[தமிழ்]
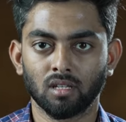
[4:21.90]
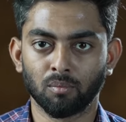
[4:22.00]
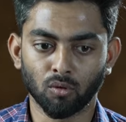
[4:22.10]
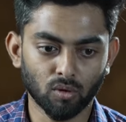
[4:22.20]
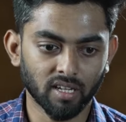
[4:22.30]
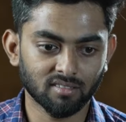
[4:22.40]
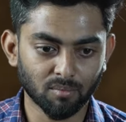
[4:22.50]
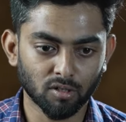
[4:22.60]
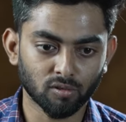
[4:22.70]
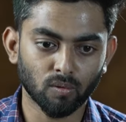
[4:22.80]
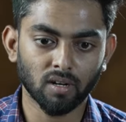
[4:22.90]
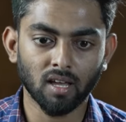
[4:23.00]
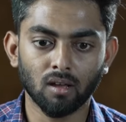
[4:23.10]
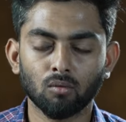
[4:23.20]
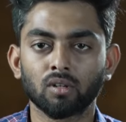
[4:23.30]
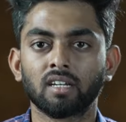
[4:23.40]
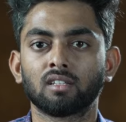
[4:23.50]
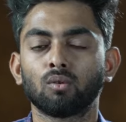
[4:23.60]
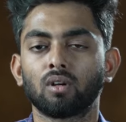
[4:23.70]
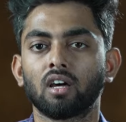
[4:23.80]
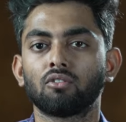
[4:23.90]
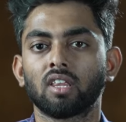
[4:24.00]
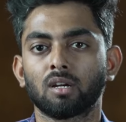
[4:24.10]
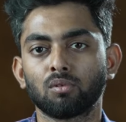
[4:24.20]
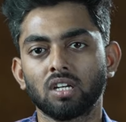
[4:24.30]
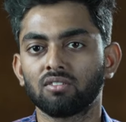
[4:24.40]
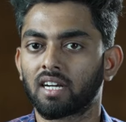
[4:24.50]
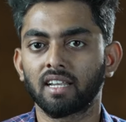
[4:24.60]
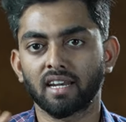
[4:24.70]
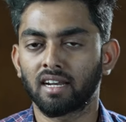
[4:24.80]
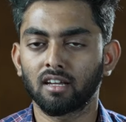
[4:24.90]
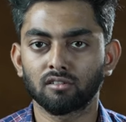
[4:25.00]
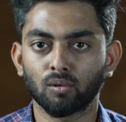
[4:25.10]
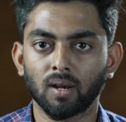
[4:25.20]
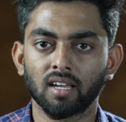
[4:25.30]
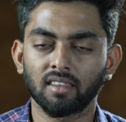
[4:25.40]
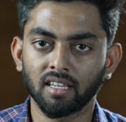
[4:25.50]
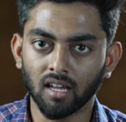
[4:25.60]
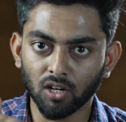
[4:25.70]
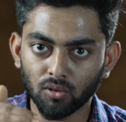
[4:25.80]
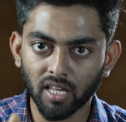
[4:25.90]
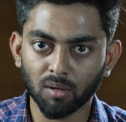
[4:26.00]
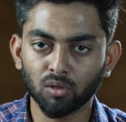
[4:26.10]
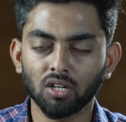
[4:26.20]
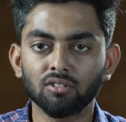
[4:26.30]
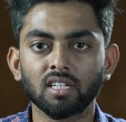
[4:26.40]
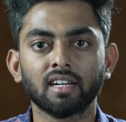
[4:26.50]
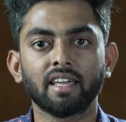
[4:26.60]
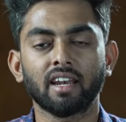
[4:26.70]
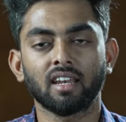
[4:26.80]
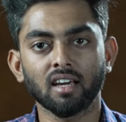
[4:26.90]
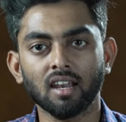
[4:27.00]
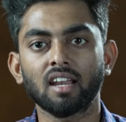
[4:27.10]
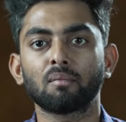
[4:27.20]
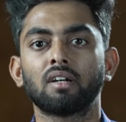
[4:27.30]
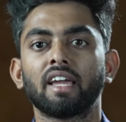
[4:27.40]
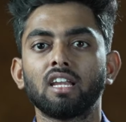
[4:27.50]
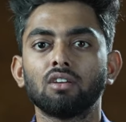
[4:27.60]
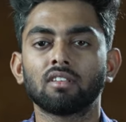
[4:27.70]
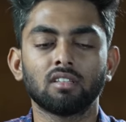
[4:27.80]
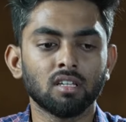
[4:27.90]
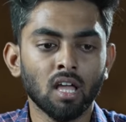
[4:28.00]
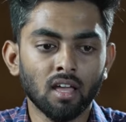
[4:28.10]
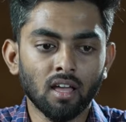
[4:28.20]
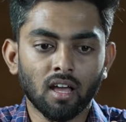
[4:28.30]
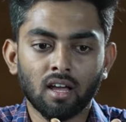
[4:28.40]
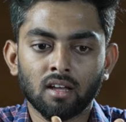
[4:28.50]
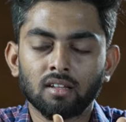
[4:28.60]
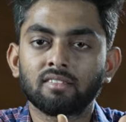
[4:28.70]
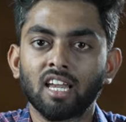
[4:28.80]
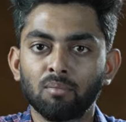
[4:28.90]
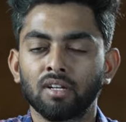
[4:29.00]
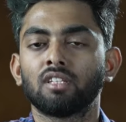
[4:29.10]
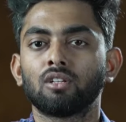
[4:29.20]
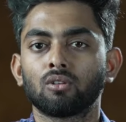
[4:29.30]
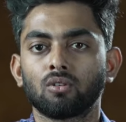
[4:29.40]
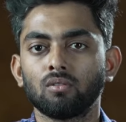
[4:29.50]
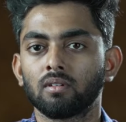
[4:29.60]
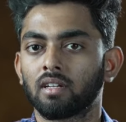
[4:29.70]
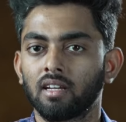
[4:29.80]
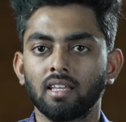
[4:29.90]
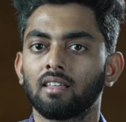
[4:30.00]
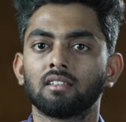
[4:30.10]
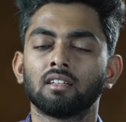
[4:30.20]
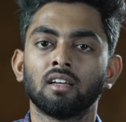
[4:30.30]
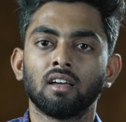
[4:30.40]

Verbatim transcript: இப்போ ஒரு எக்ஸாம்பிள் சொல்லணும்னா கிட்டத்தட்ட ஒரு அறுபதாயிரம் டு எழுபத்தி ரெண்டாயிரம் எண்ணங்கள் சொல்கிறாங்க இந்த அறுபதாயிரம் டு எழுபத்தி ரெண்டாயிரம் எண்ணங்களாக நம்ம டெய்லியும் வந்து செயல்படுத்திட்டு இருக்கிறோம் கிடையாது